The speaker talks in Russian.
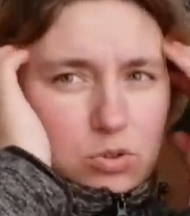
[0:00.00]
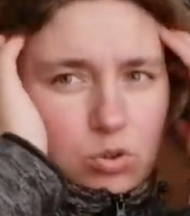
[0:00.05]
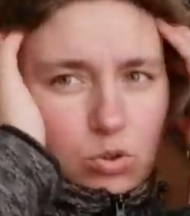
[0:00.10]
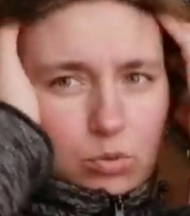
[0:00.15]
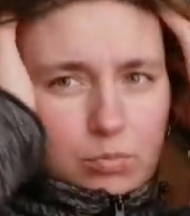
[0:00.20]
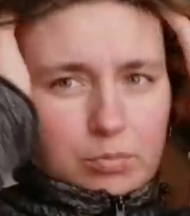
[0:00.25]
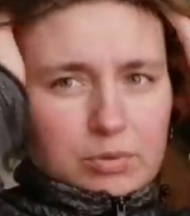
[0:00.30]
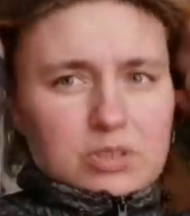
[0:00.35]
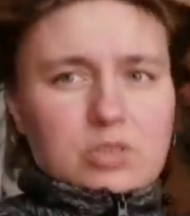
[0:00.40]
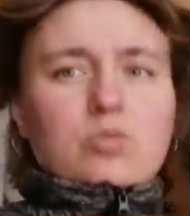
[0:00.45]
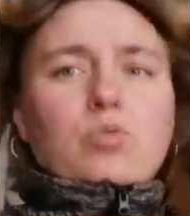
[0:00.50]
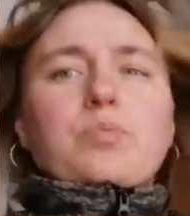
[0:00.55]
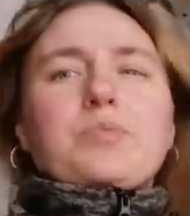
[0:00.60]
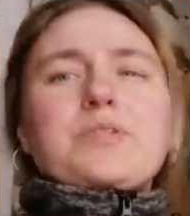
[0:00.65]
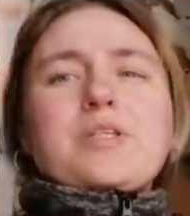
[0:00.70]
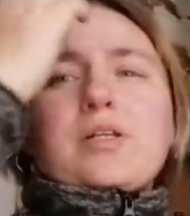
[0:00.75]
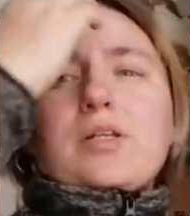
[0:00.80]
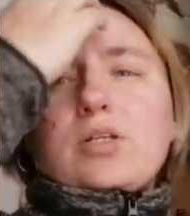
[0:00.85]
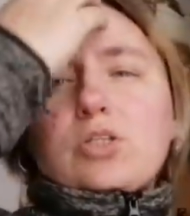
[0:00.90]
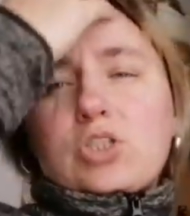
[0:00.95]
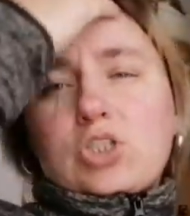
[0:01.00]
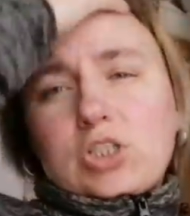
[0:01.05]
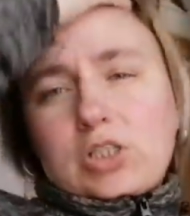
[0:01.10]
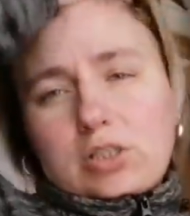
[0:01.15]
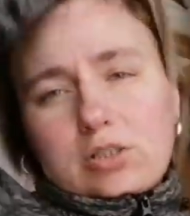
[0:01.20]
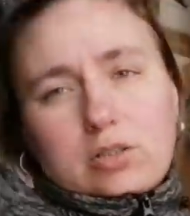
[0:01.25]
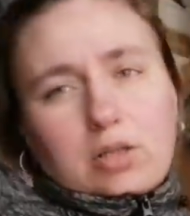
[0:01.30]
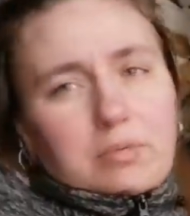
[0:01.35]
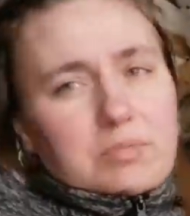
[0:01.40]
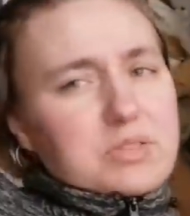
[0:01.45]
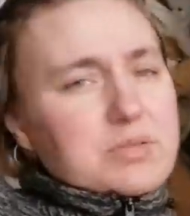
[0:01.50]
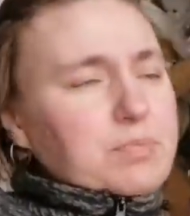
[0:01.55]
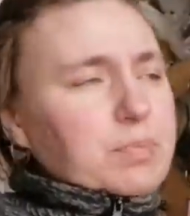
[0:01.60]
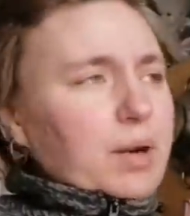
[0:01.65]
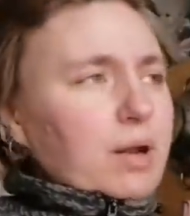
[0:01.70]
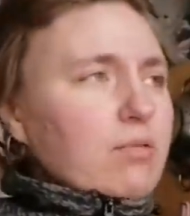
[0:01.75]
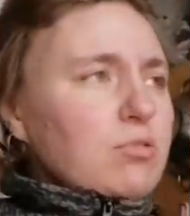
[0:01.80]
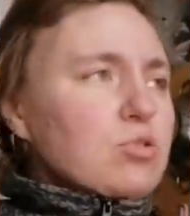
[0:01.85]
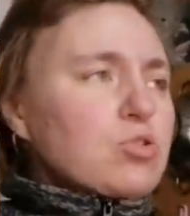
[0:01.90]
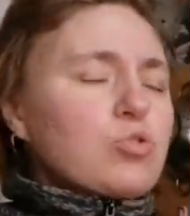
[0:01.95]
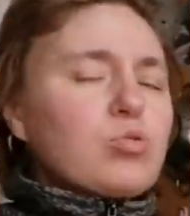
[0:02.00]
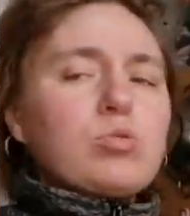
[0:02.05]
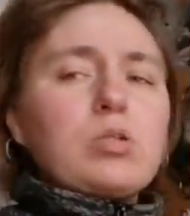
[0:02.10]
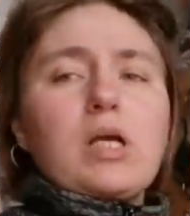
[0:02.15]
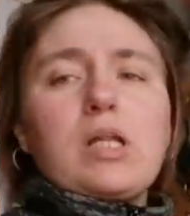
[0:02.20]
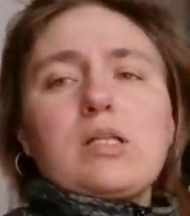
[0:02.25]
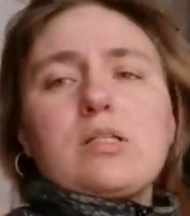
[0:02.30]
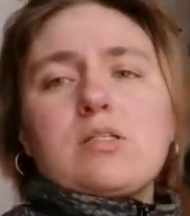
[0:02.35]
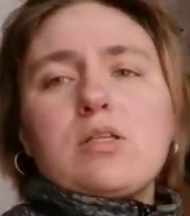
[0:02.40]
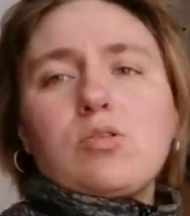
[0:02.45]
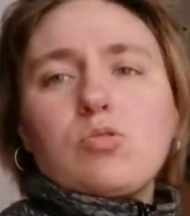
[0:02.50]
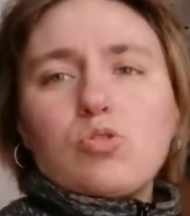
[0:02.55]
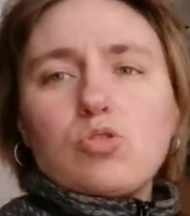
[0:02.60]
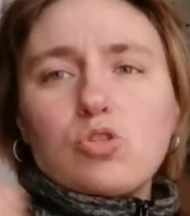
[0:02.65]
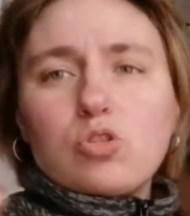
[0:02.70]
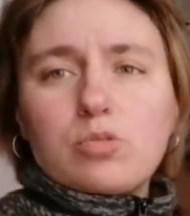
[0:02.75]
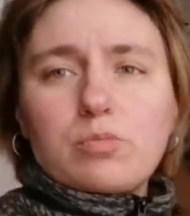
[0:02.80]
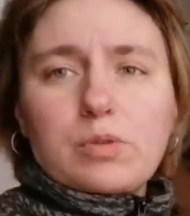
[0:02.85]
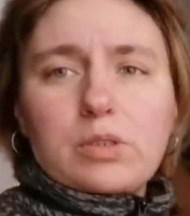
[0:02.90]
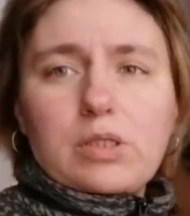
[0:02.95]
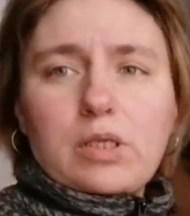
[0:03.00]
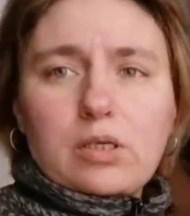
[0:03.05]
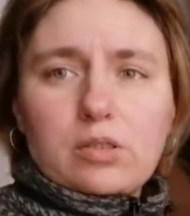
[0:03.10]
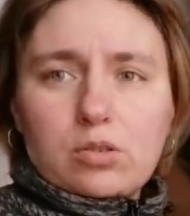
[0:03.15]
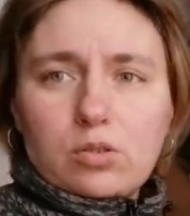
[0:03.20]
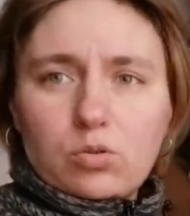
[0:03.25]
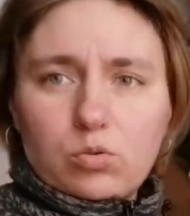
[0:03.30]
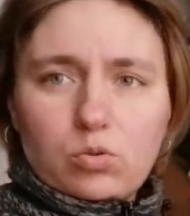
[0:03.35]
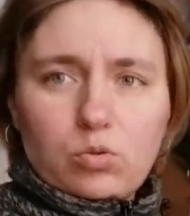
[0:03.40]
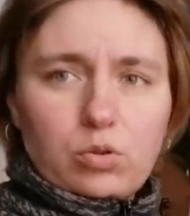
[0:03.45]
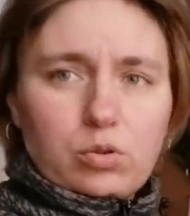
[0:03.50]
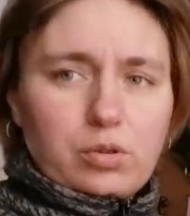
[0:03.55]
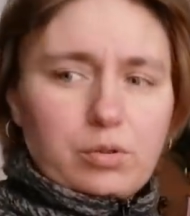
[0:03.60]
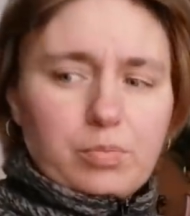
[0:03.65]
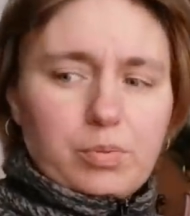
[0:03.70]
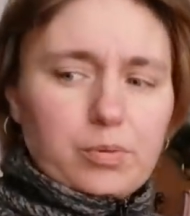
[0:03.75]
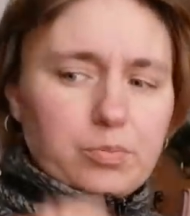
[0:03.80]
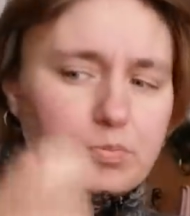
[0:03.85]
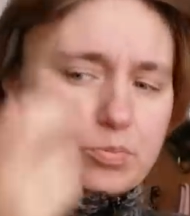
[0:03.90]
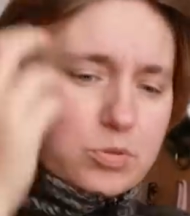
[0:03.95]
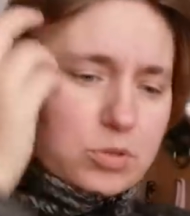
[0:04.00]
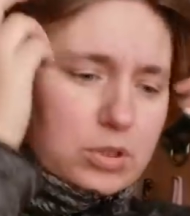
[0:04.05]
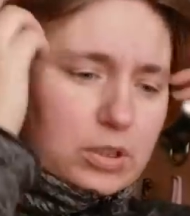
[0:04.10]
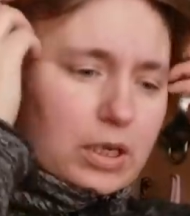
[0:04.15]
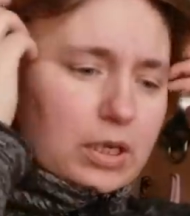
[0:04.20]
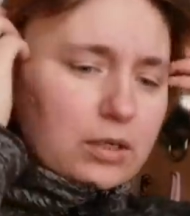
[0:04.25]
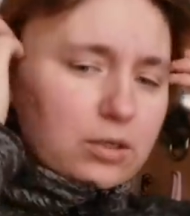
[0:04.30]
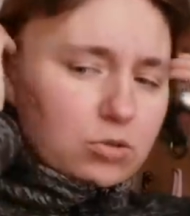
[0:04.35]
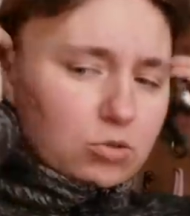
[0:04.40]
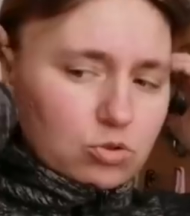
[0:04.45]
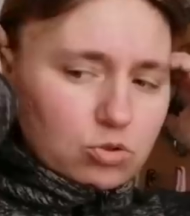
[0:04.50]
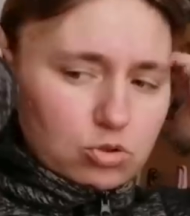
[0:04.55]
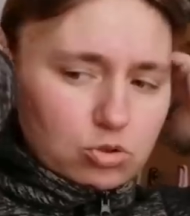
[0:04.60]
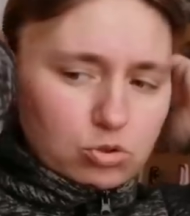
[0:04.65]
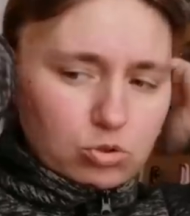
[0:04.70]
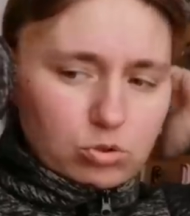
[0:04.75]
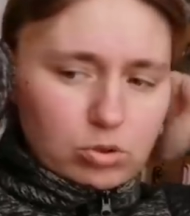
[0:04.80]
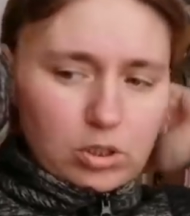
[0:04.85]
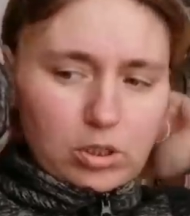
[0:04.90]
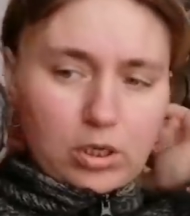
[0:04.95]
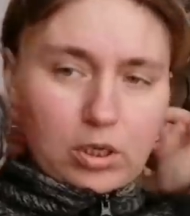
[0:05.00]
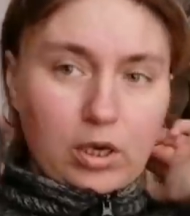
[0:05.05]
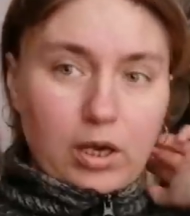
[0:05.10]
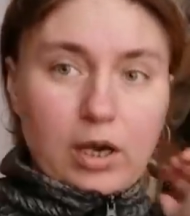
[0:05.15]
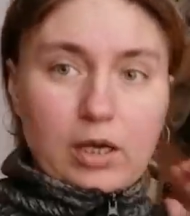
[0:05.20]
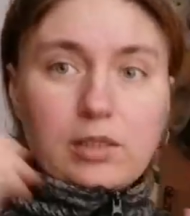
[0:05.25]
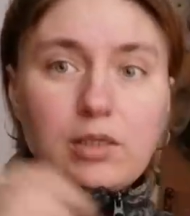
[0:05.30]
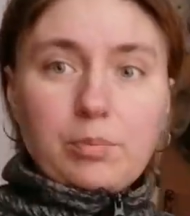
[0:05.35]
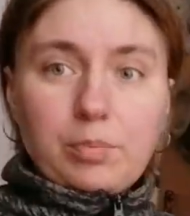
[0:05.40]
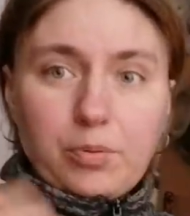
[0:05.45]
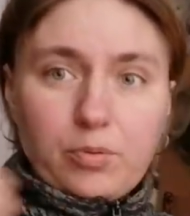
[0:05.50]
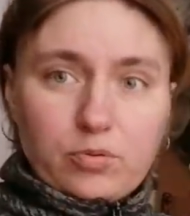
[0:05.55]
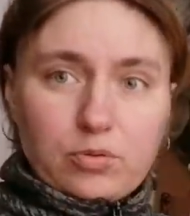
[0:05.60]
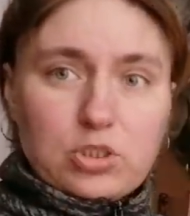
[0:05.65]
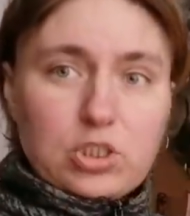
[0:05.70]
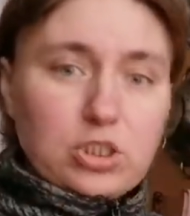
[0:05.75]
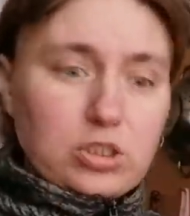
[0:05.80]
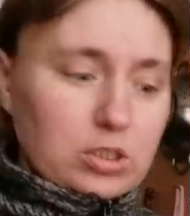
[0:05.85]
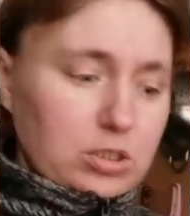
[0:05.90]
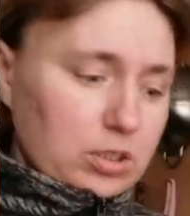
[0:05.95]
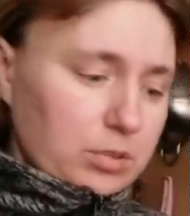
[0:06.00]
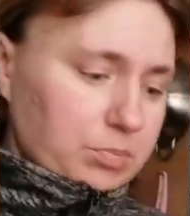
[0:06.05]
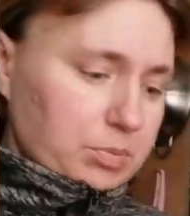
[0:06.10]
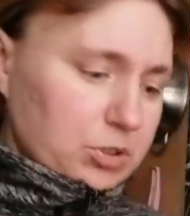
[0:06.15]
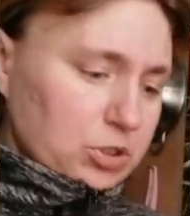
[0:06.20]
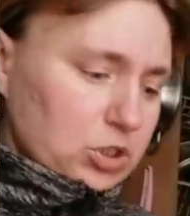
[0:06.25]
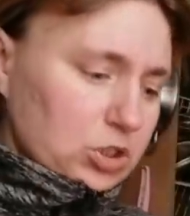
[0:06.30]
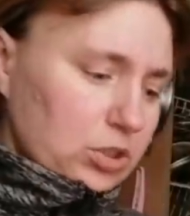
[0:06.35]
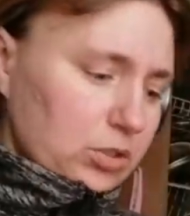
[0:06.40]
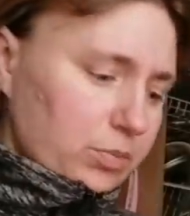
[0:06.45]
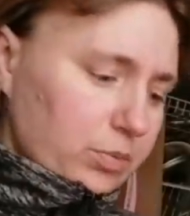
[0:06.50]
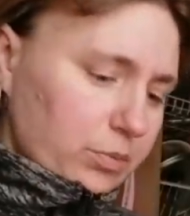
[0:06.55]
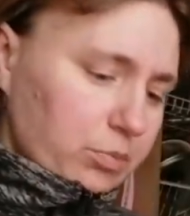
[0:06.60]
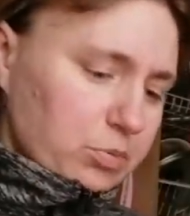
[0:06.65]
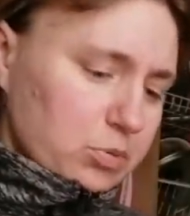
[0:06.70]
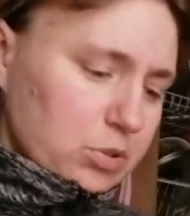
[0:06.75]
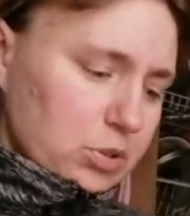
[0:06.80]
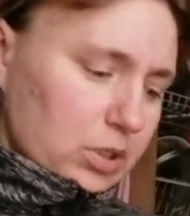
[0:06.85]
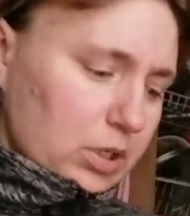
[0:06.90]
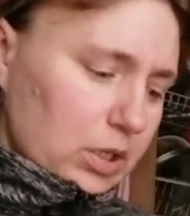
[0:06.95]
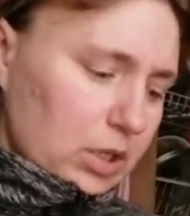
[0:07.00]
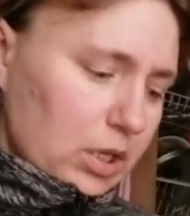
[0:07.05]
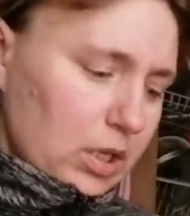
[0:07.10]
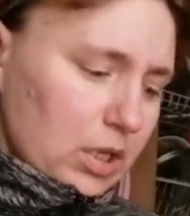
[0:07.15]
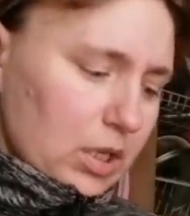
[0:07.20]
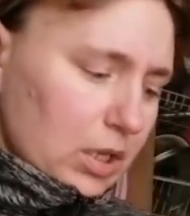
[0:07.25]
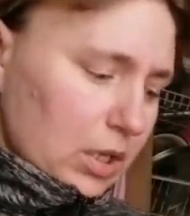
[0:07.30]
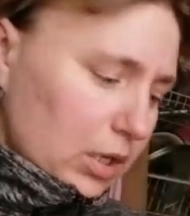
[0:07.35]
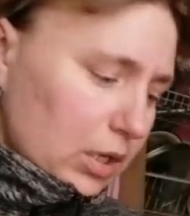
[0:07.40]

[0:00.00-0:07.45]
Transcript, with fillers: все, мы зуб залечили, нам справочку дали за то, что мы некоторые уроки пропускали, то, что она по уважительной причине пропускала.